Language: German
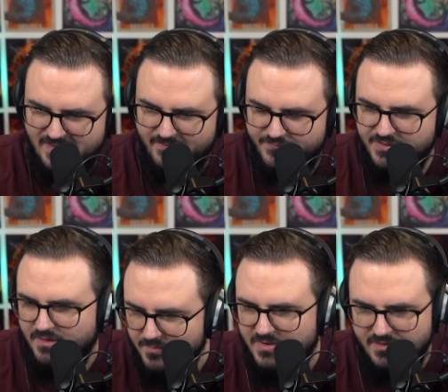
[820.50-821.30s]
für
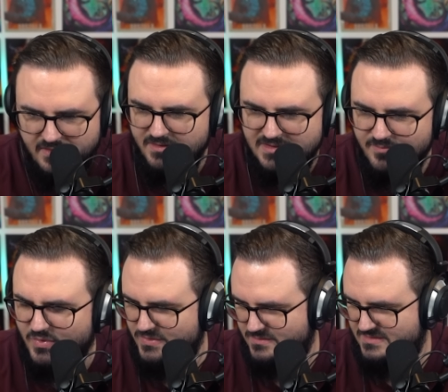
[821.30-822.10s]
immer irgendein
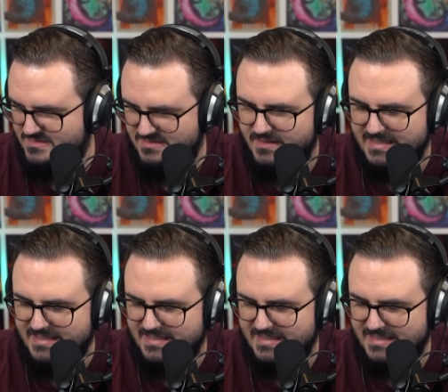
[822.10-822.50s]
Produkt.